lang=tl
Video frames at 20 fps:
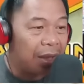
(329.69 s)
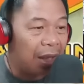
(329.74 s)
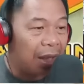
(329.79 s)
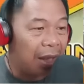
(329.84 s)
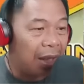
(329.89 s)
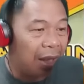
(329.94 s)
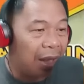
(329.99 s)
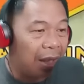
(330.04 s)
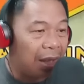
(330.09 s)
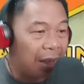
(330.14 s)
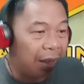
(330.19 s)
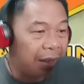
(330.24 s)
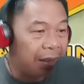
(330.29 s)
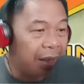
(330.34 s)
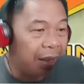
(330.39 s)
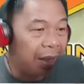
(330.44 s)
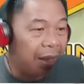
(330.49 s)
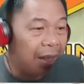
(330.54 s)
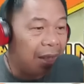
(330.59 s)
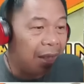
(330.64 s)
Uh,
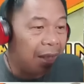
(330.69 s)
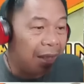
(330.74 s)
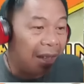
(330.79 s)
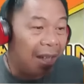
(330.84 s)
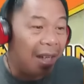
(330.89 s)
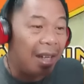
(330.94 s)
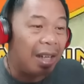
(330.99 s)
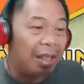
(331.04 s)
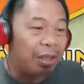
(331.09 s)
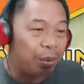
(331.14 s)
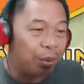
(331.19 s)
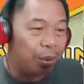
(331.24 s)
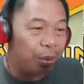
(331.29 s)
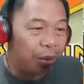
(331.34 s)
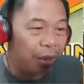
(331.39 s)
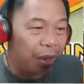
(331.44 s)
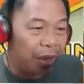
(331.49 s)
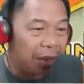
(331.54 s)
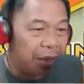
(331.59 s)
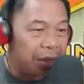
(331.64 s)
kasi
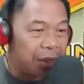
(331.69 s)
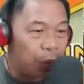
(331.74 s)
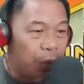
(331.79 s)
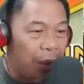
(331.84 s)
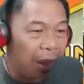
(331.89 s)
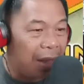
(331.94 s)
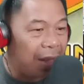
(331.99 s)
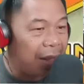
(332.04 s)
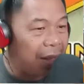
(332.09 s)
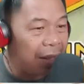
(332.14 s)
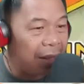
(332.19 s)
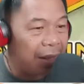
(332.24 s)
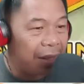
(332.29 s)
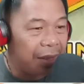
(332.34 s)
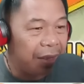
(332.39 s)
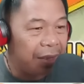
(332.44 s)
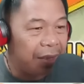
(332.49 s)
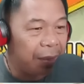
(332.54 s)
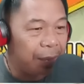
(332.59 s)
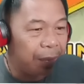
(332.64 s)
nakakatulog agad siya, wala nang
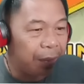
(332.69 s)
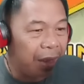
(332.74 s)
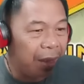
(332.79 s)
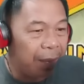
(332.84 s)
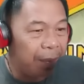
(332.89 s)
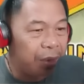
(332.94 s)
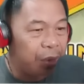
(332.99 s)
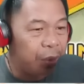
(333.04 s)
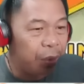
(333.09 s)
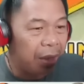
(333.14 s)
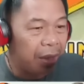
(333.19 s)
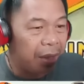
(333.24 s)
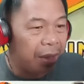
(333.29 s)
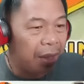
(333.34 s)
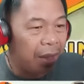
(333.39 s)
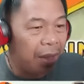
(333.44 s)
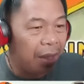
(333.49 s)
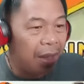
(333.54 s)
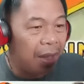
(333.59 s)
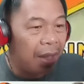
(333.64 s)
iniisip. Kaya
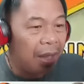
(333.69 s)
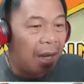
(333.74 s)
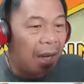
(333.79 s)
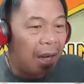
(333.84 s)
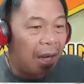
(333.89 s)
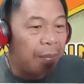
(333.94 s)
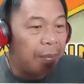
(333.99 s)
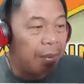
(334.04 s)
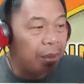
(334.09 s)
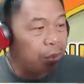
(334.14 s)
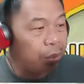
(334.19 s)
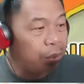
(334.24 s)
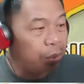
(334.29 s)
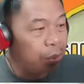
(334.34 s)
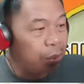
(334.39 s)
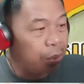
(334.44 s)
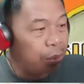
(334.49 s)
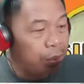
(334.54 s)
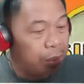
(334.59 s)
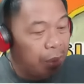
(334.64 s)
maswerte ang
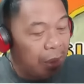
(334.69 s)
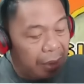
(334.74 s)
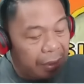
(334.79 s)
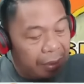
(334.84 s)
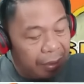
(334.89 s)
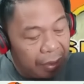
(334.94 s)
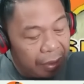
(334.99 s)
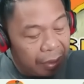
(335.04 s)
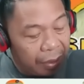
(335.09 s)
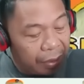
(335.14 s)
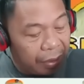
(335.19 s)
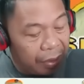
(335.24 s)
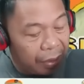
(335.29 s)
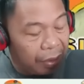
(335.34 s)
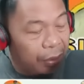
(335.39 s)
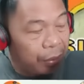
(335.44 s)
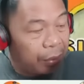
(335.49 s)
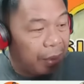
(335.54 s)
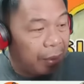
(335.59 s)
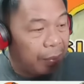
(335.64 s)
matutulungan ni
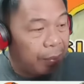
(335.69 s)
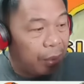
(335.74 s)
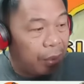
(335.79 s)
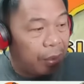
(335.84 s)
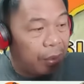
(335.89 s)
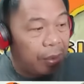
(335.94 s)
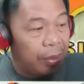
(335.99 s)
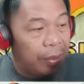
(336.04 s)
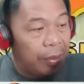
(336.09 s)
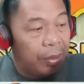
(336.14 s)
Kuya Bong.